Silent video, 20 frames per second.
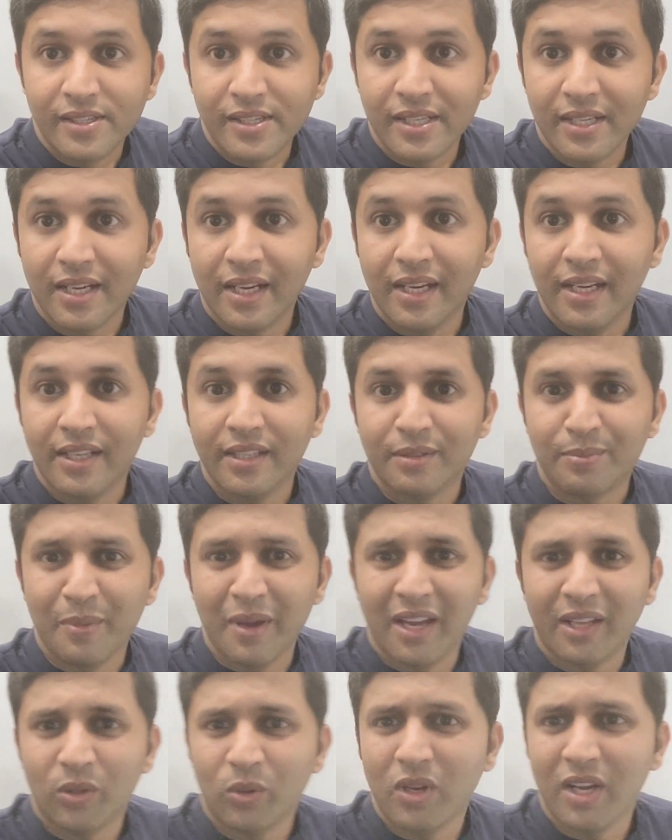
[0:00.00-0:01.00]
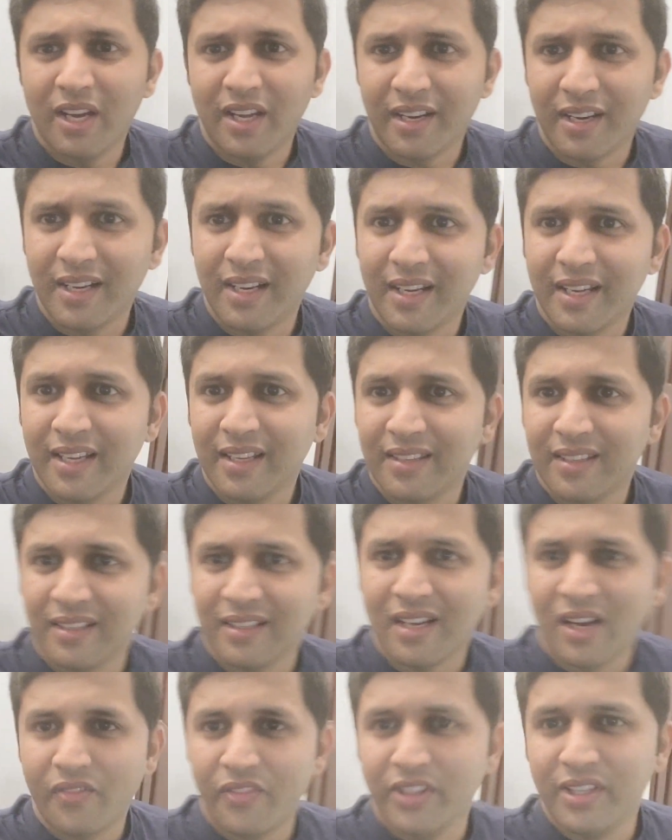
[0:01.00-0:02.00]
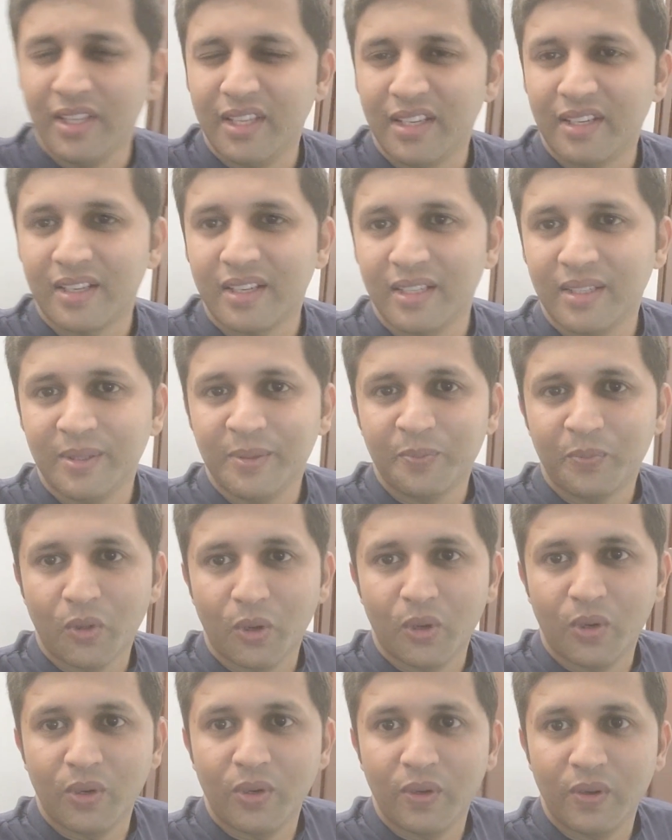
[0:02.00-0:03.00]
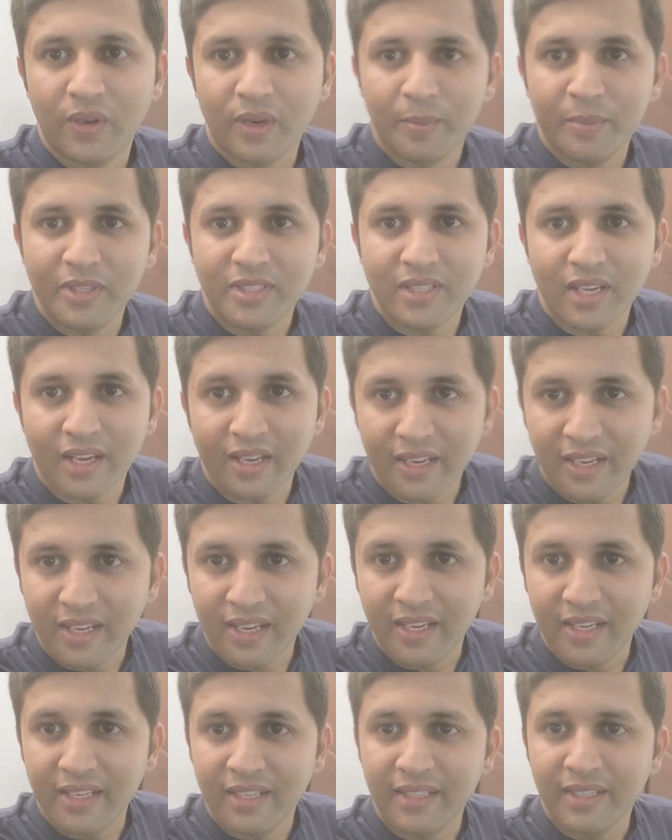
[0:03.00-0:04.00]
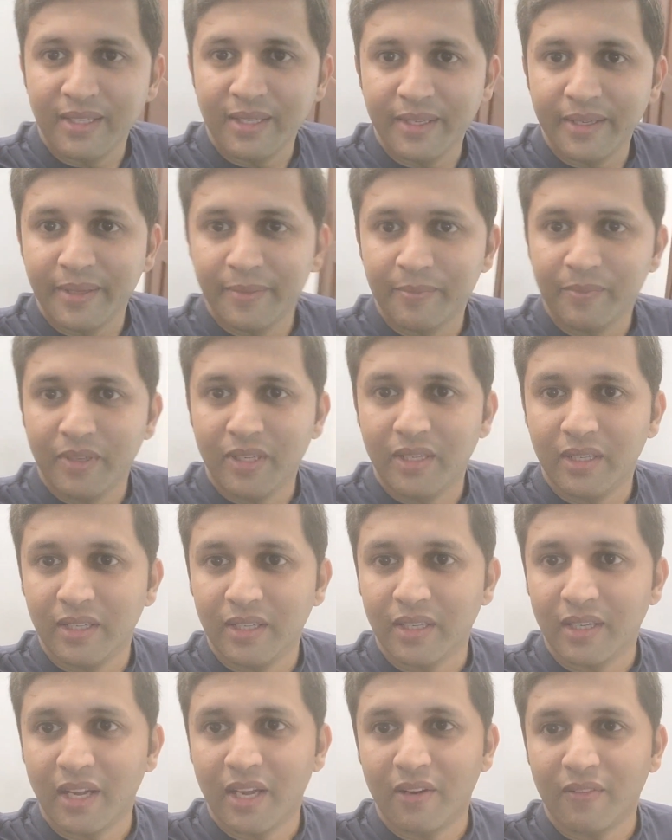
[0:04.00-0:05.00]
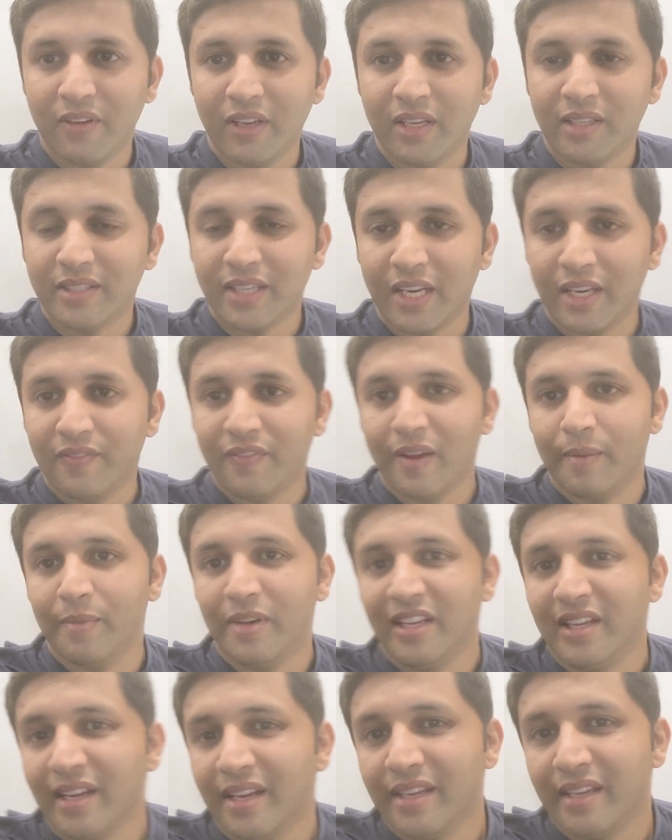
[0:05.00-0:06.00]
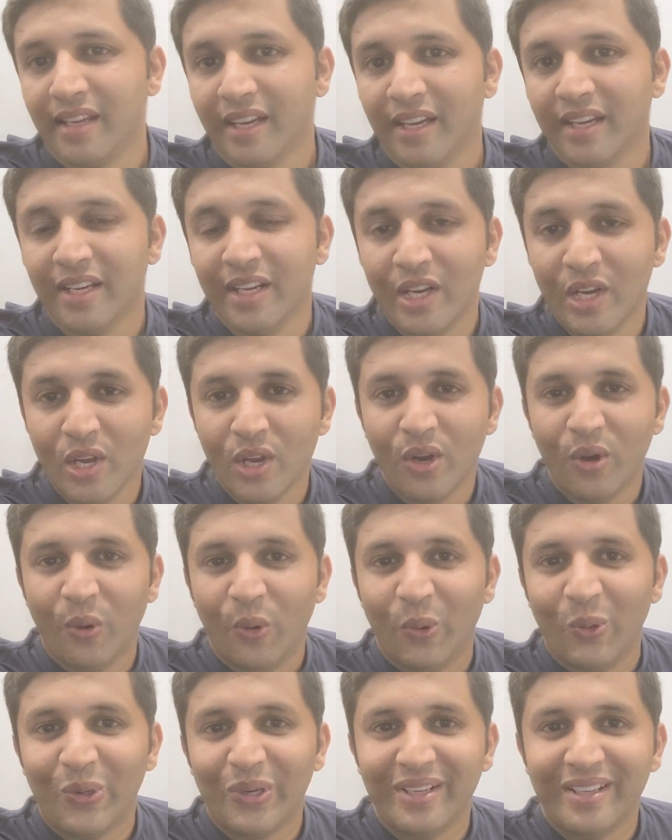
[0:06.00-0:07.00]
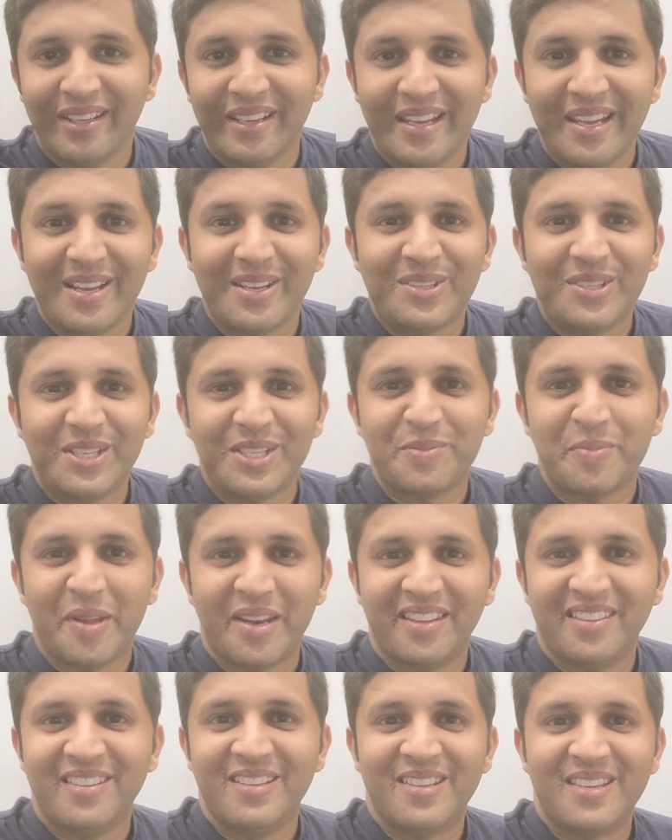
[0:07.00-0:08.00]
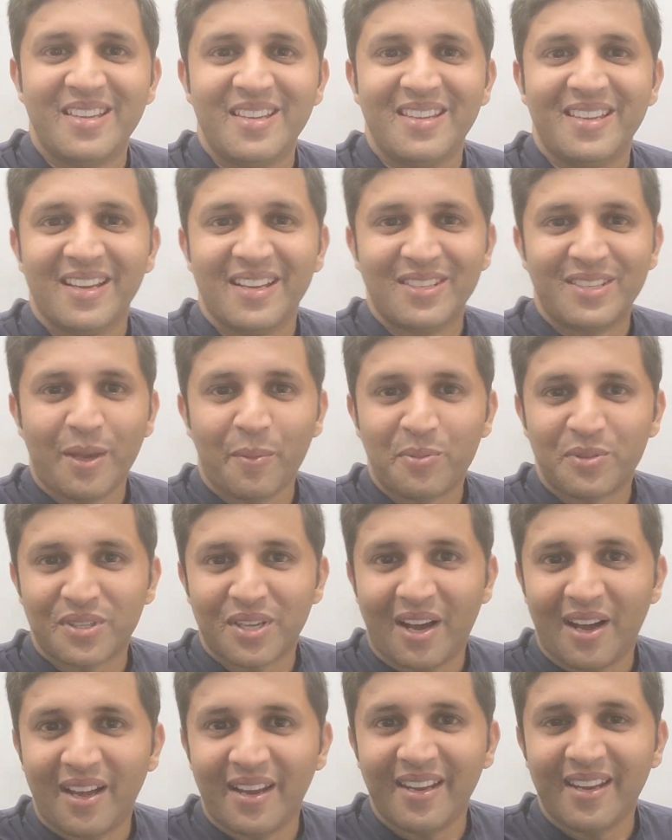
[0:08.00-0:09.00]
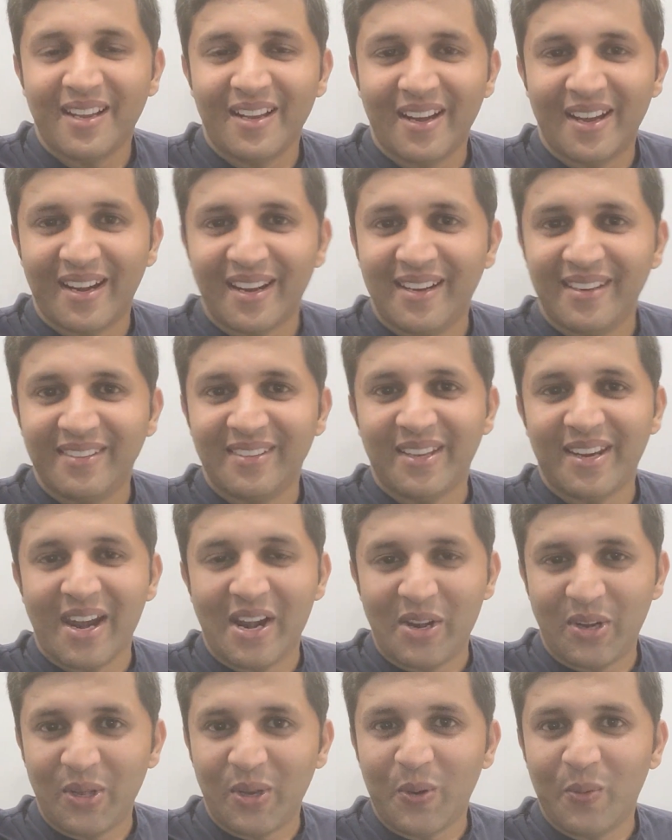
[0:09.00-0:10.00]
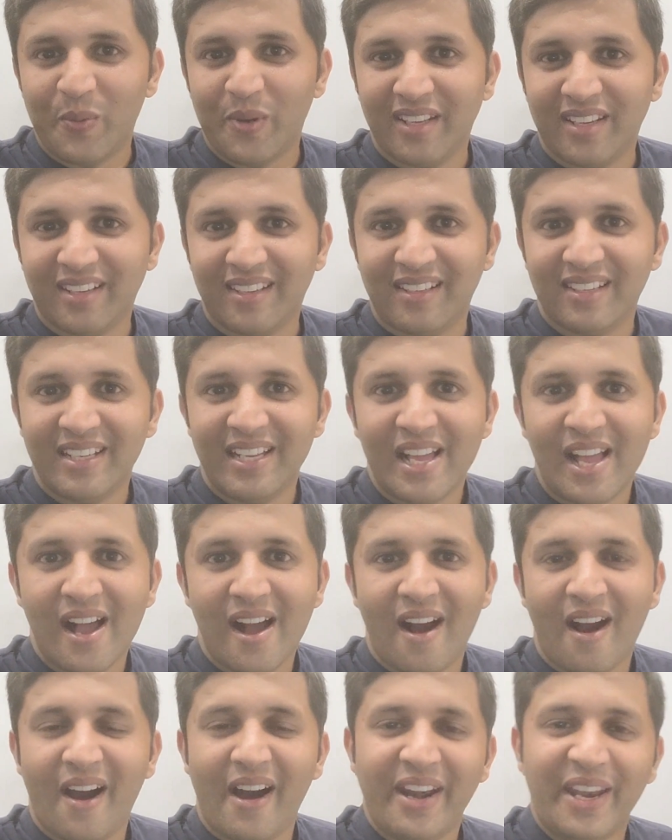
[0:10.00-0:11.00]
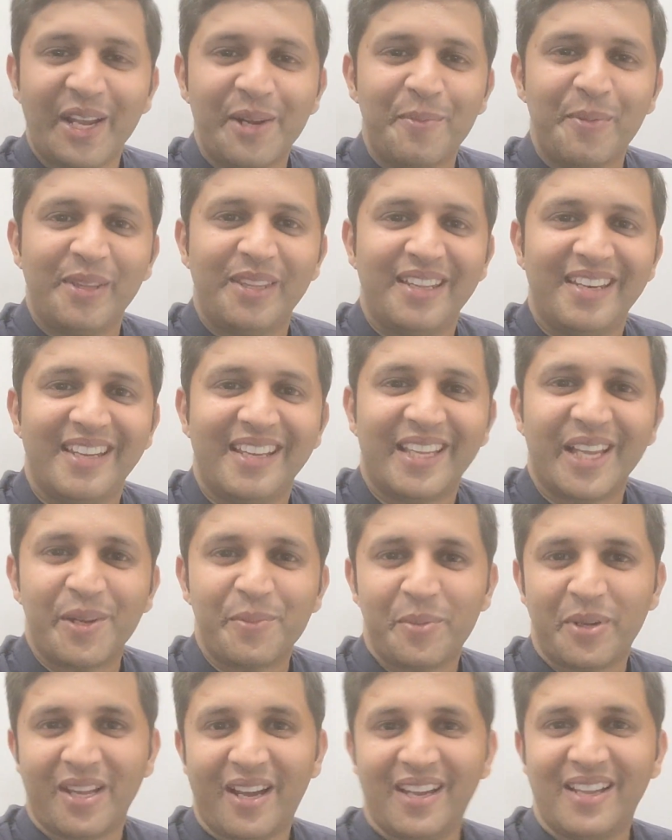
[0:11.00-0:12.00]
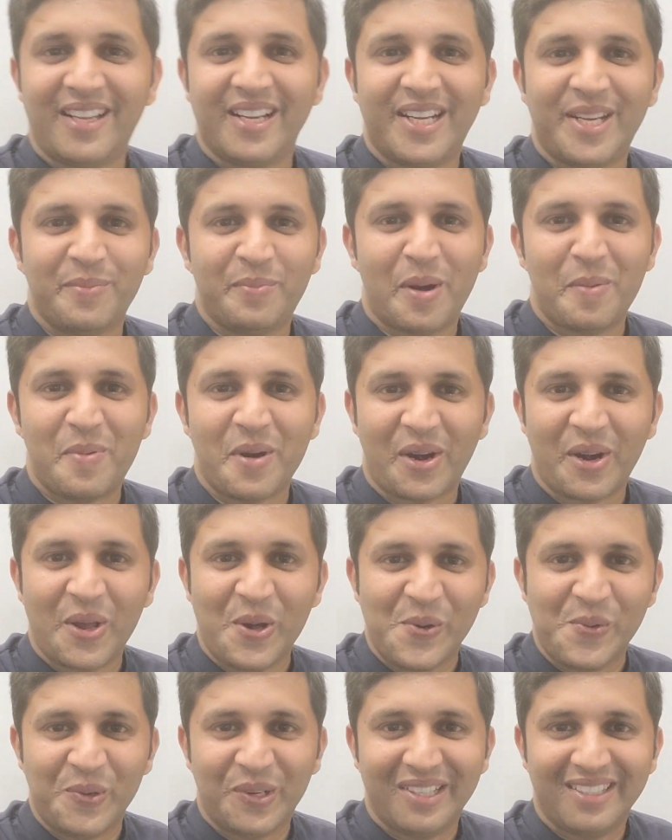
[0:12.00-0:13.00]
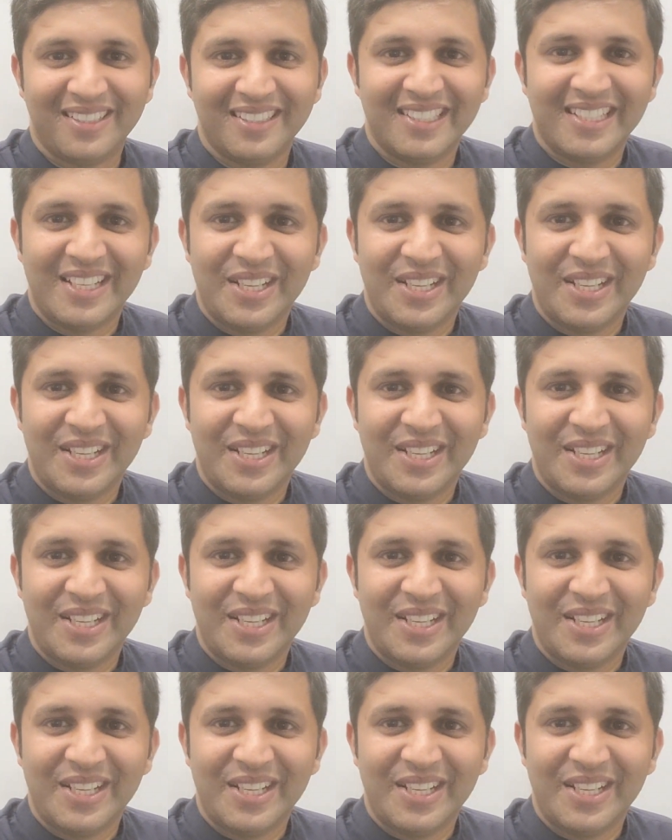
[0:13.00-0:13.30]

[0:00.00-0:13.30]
जी गायस मैं तो घर आ गया था काफ़ी देर का और अभी सारे आए हैं घर वाले सारी फैमिली आई है और एक चीज़ मैंने देखी है जब सारे घर अंदर एंटर हुए हैं ना हर एक बंदे ने एक एक मिठाई का डब्बा पकड़ा हुआ